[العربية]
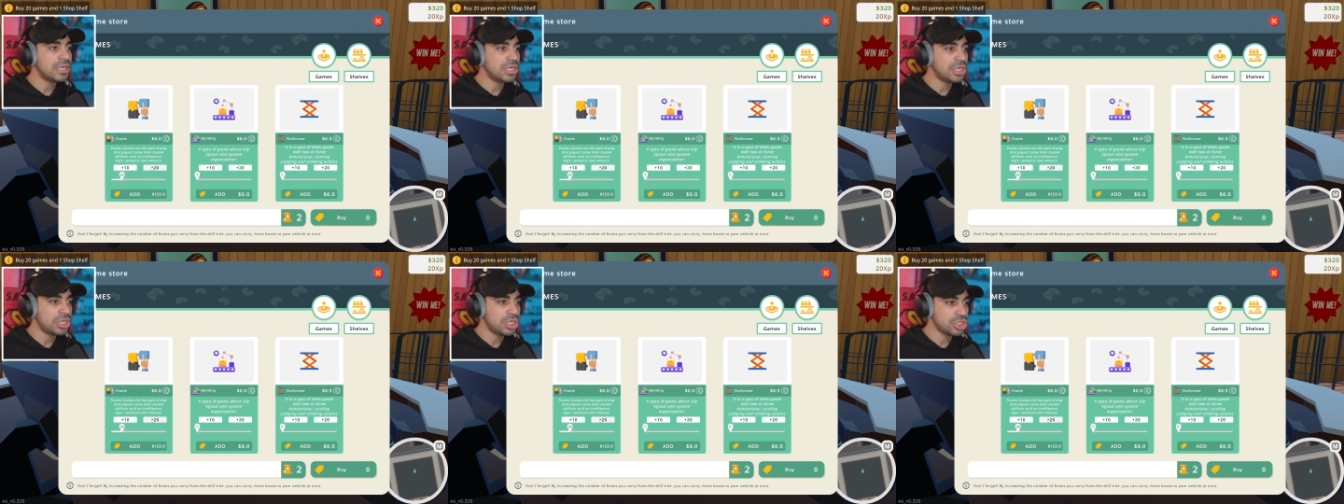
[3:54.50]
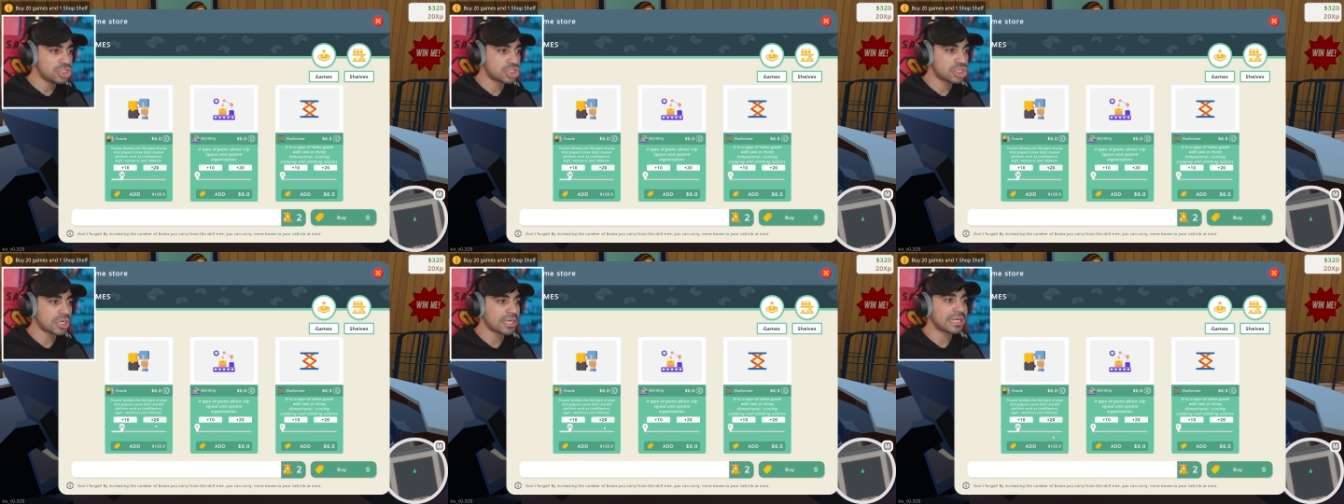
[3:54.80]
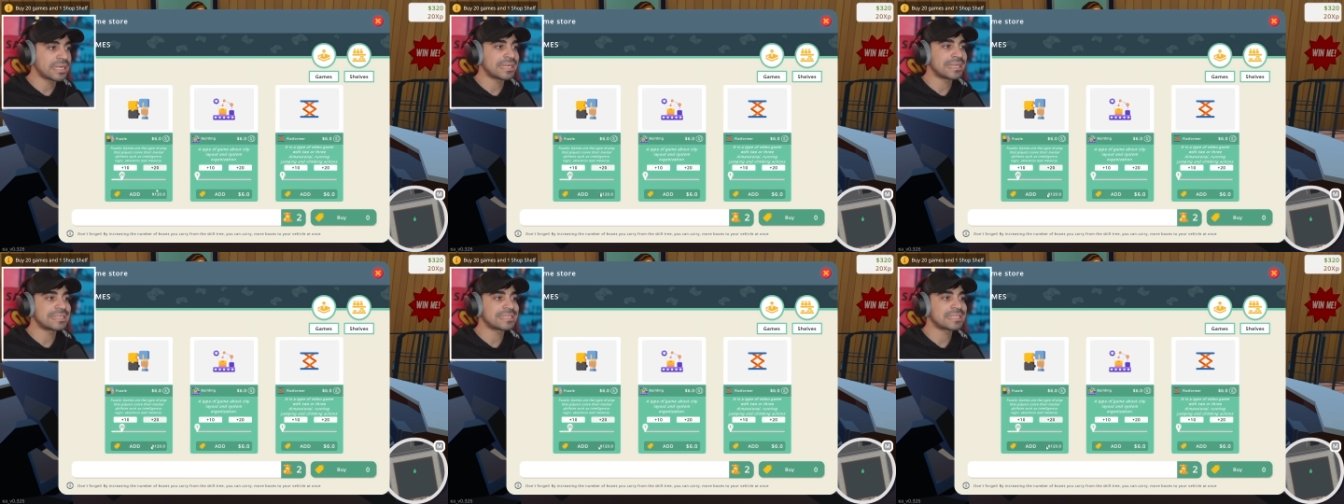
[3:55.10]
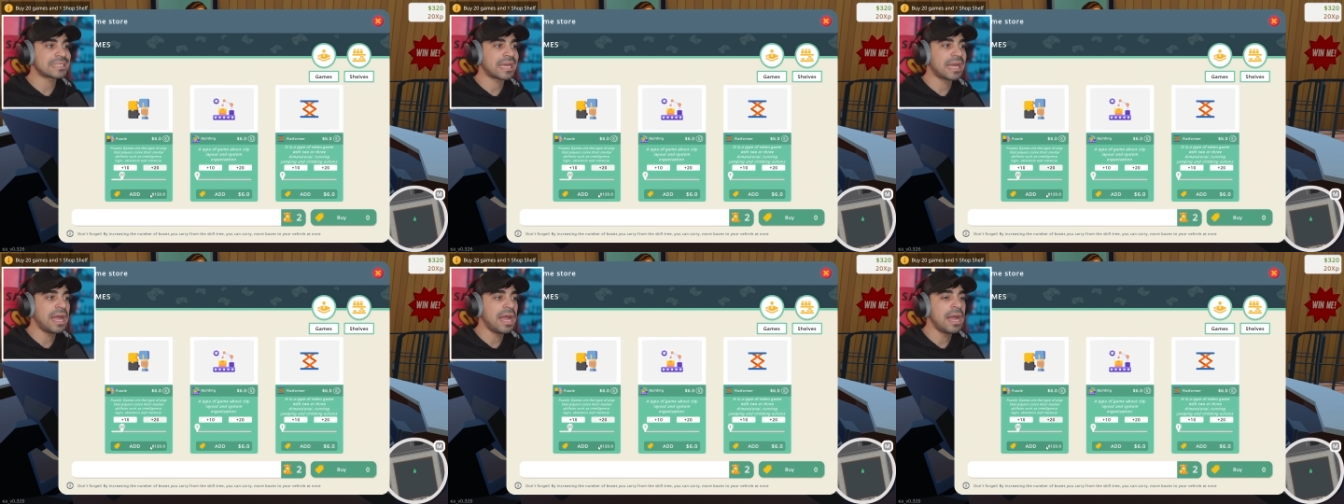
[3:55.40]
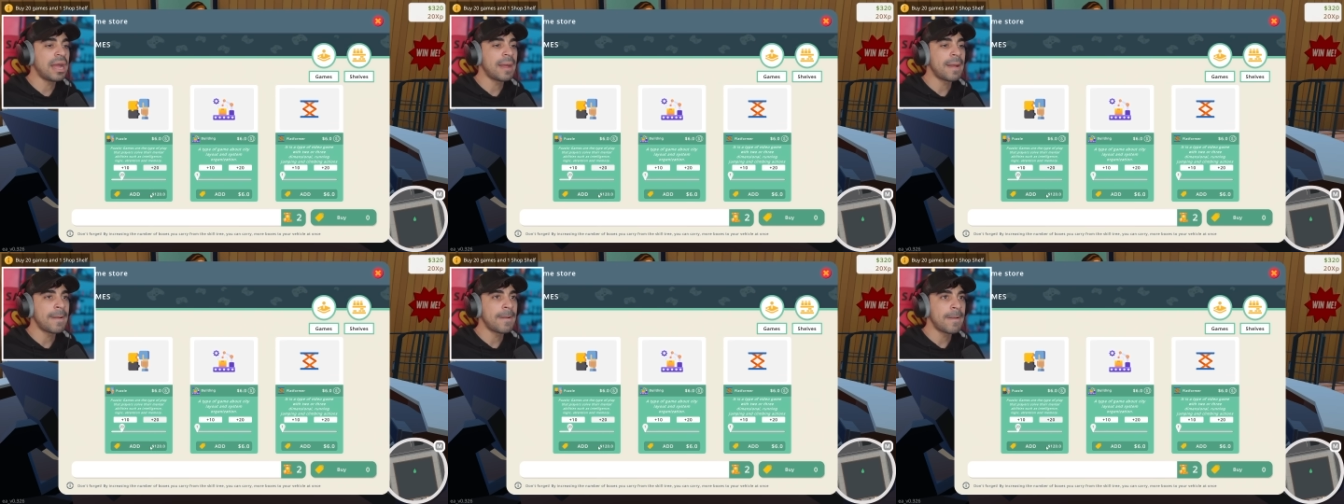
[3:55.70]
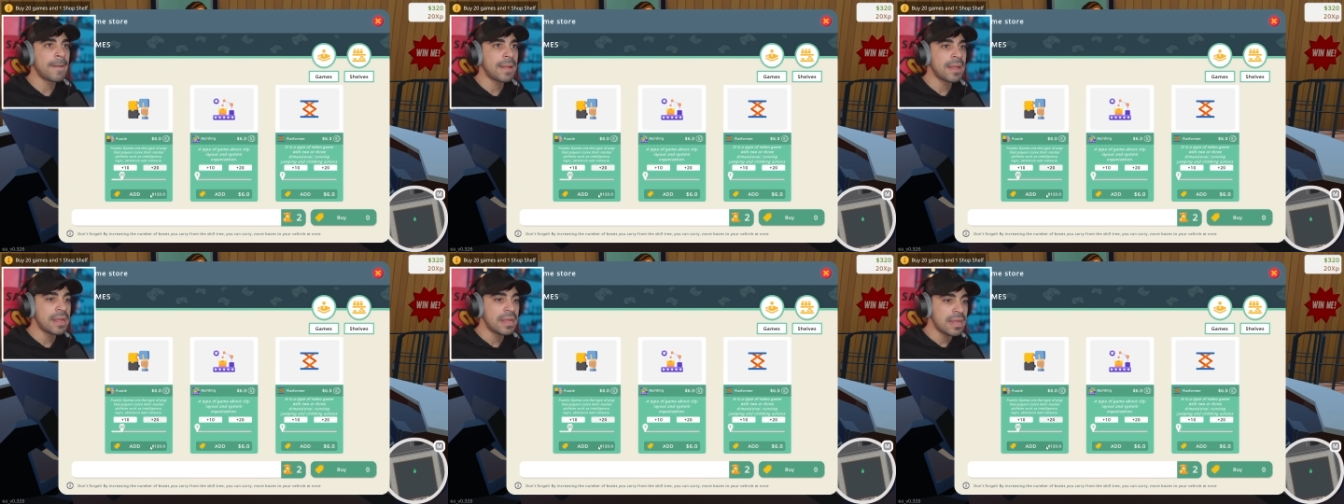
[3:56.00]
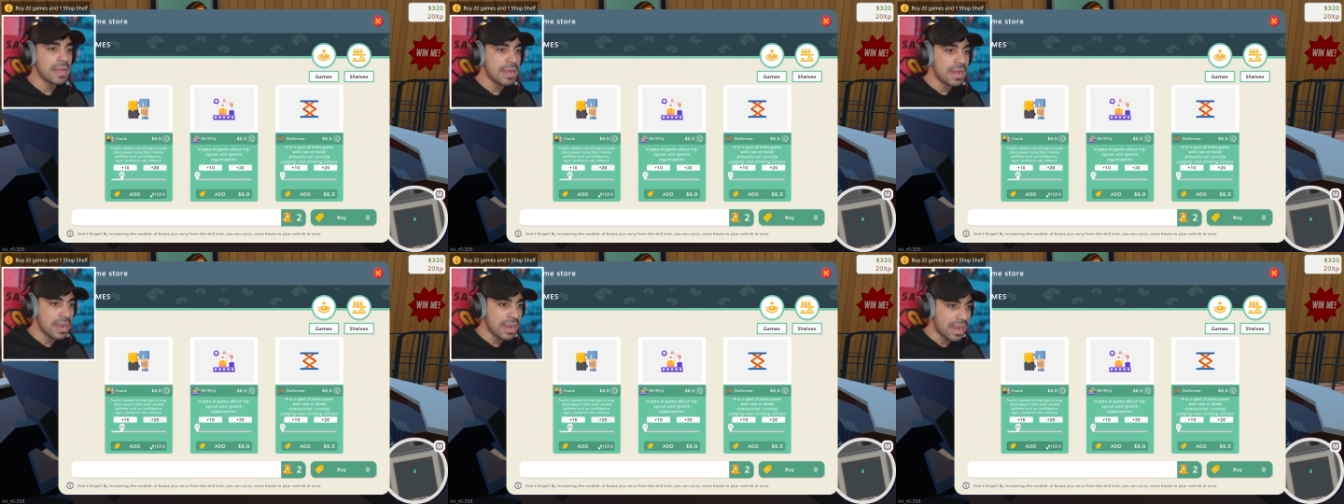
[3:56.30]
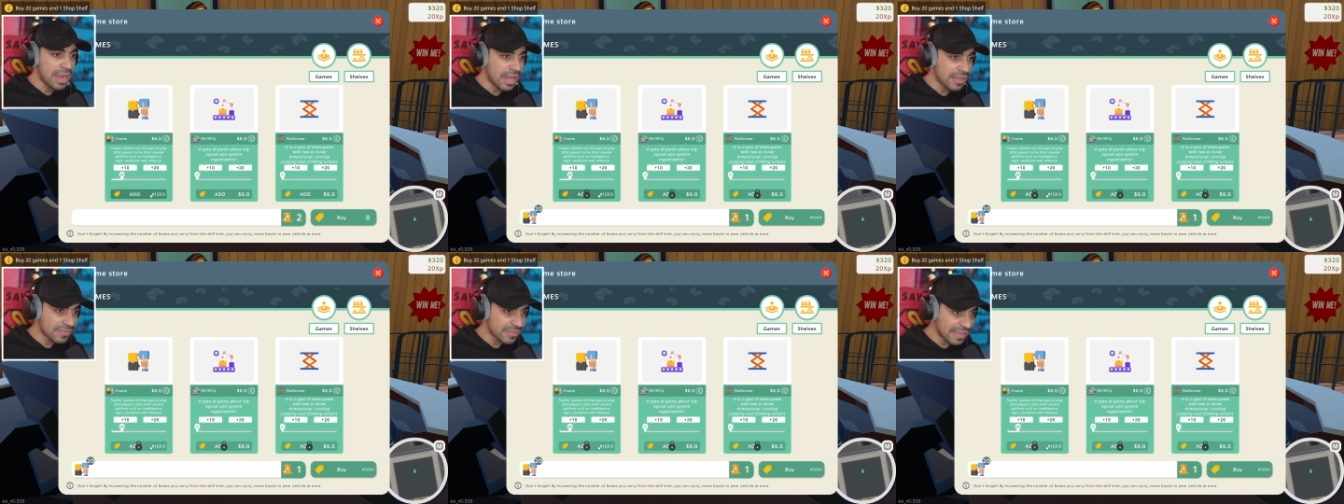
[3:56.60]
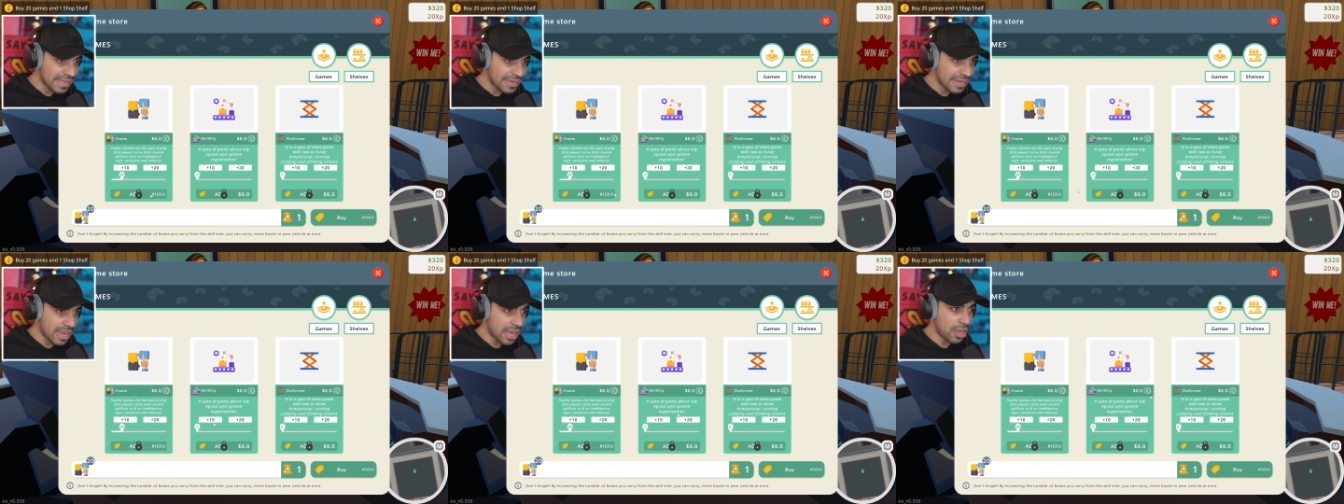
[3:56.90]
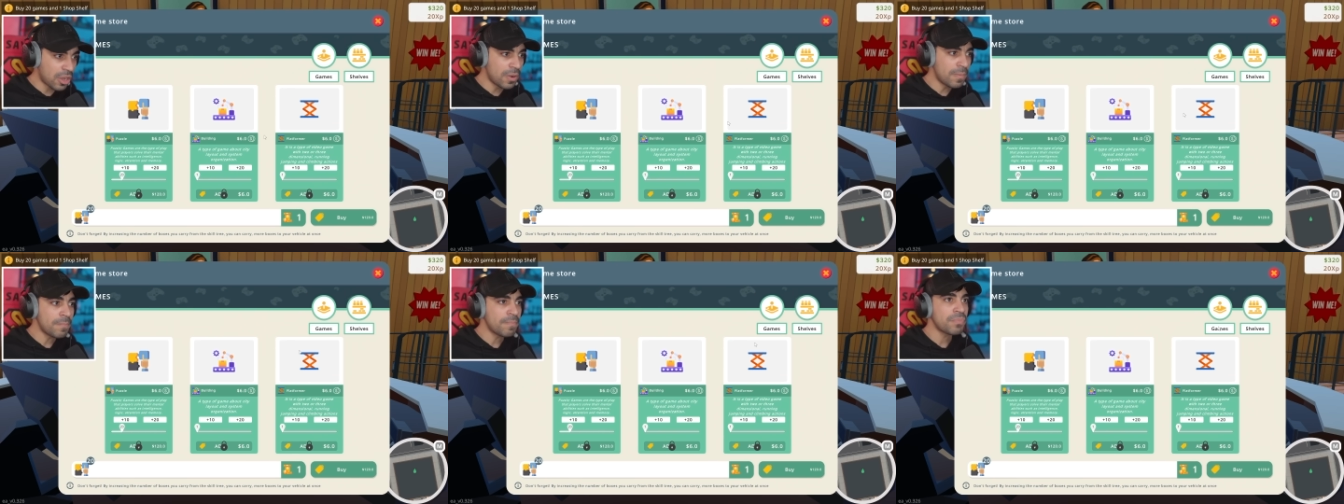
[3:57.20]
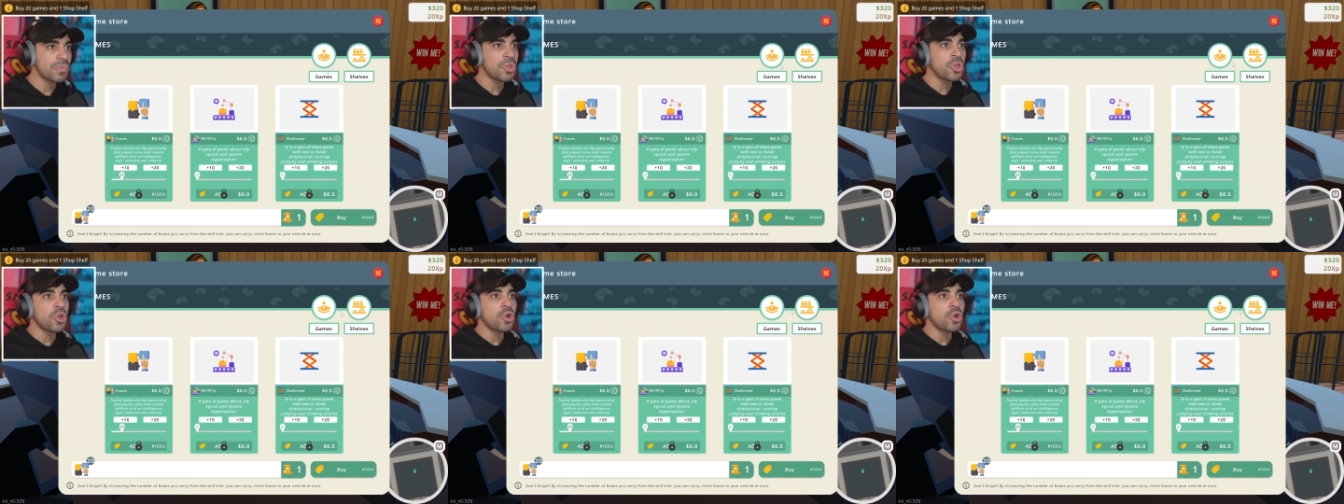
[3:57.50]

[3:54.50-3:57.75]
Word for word: 20 نسخه حطيناهم